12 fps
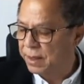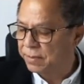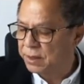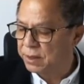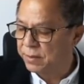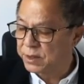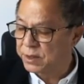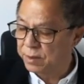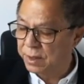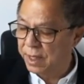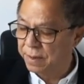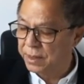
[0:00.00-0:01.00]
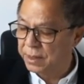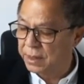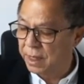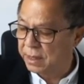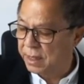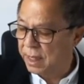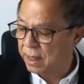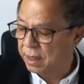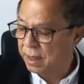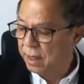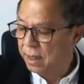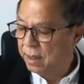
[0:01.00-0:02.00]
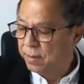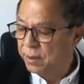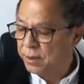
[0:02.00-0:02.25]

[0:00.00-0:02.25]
คุณสุนทรบอกว่าตัวเองไม่ใช่คนขี้โกง